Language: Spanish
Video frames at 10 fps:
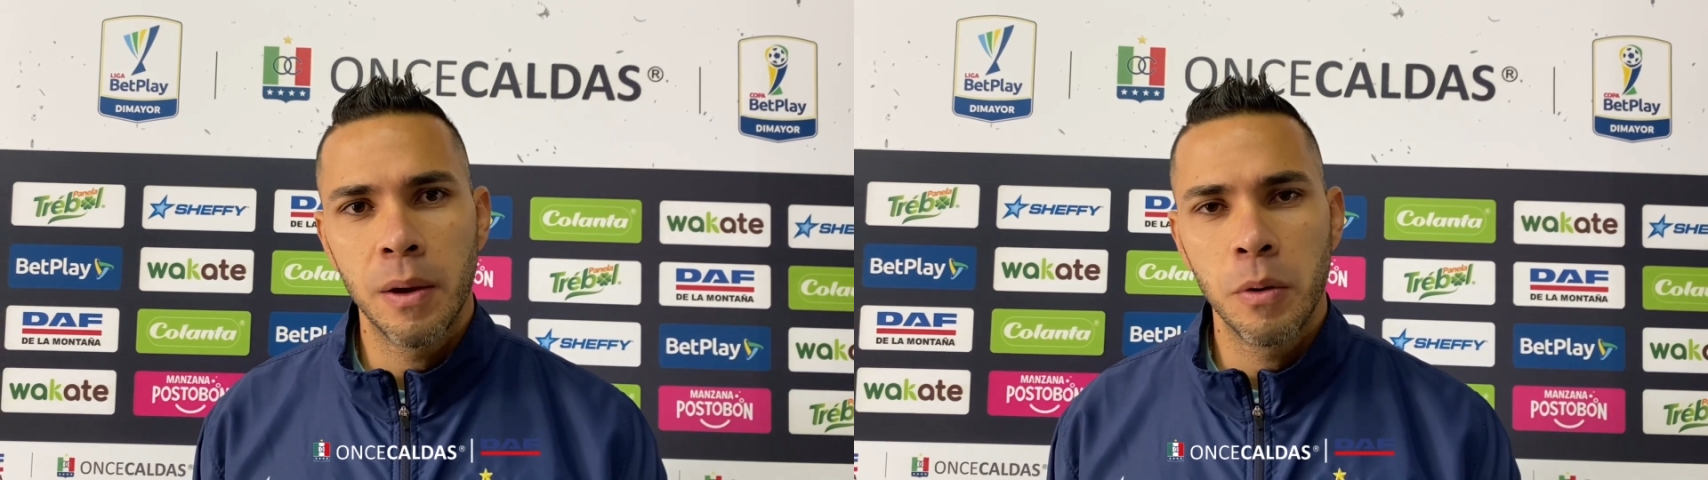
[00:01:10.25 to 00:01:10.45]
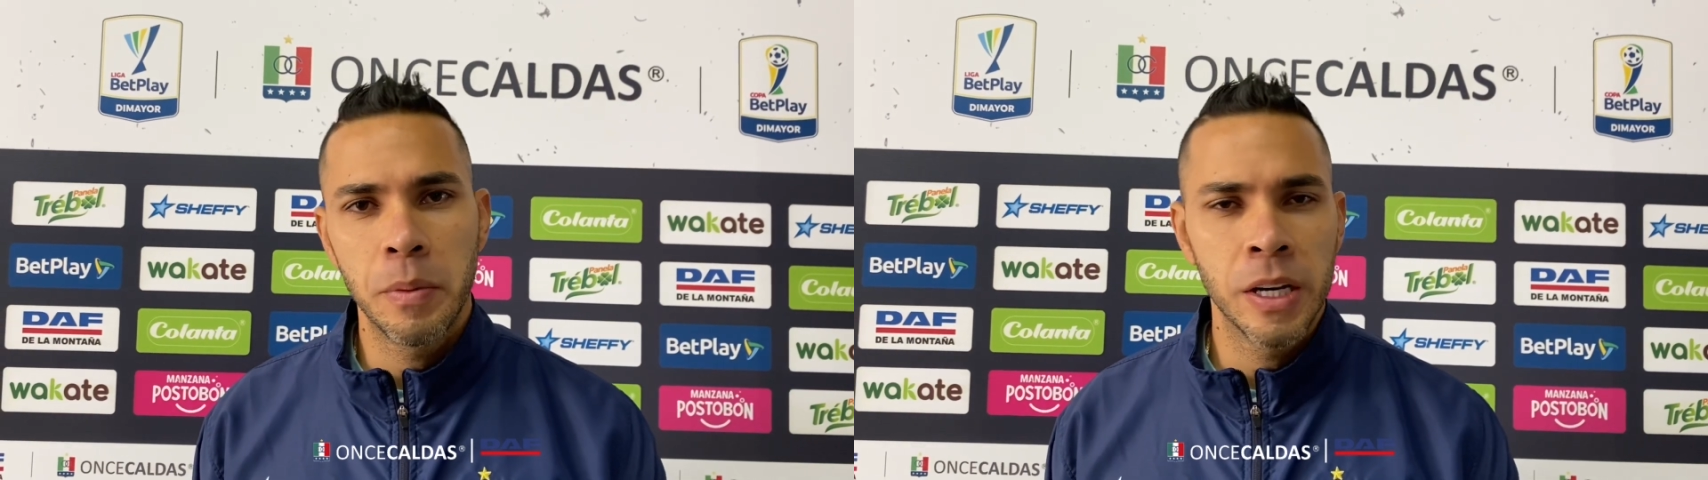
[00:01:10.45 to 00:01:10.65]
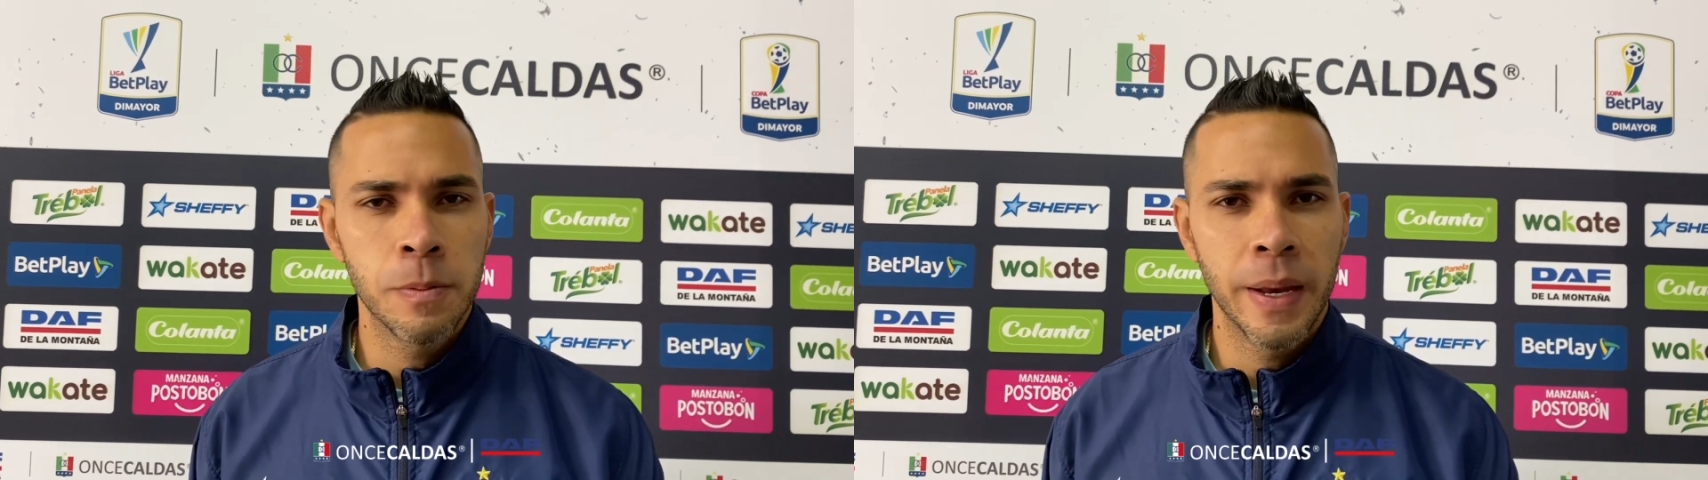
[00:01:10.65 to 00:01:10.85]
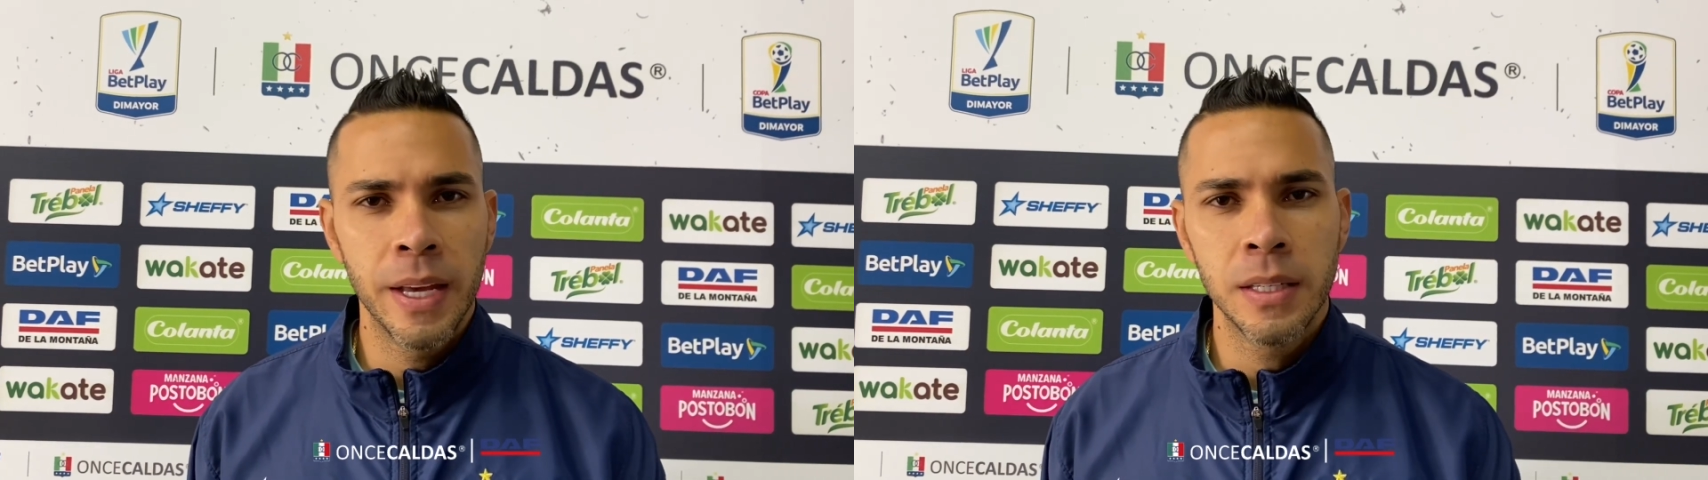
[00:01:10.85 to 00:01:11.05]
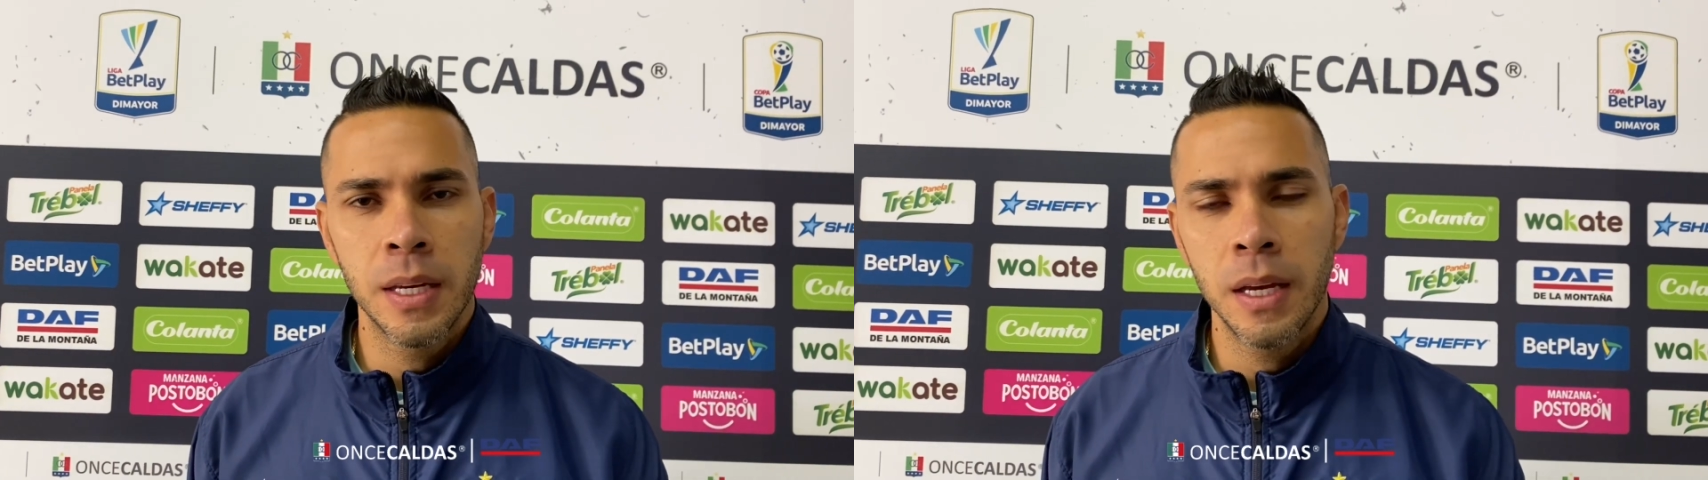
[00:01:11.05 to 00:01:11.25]
muy buena
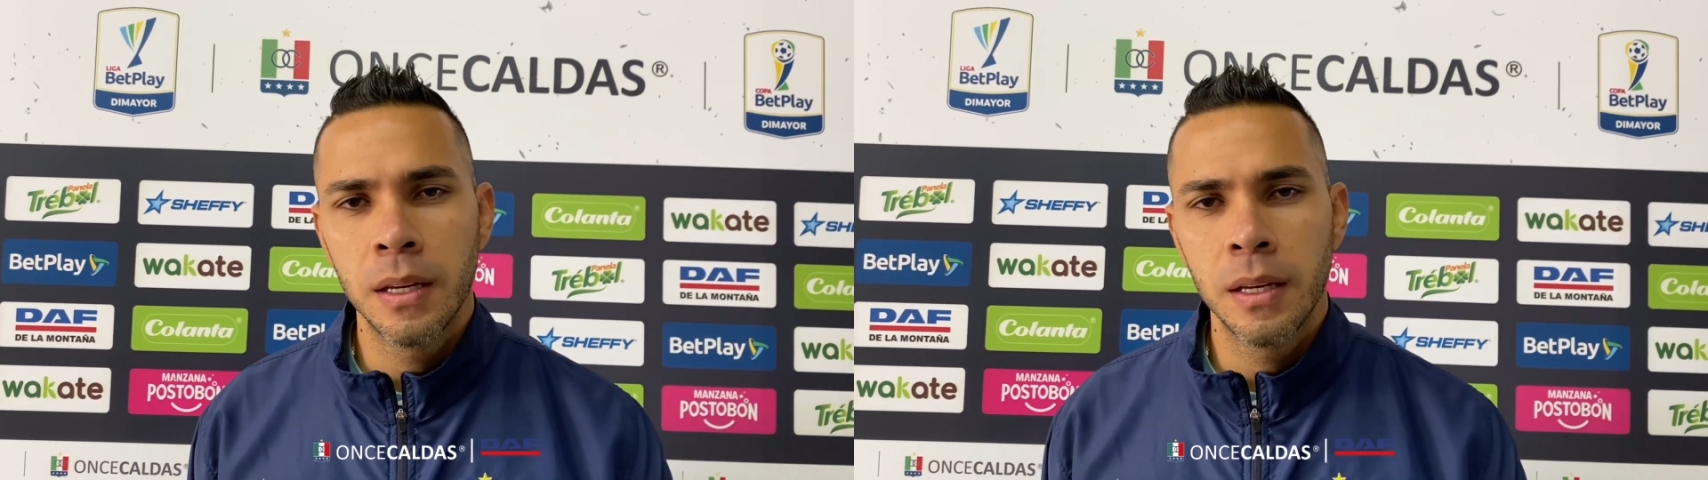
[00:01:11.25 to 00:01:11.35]
experiencia,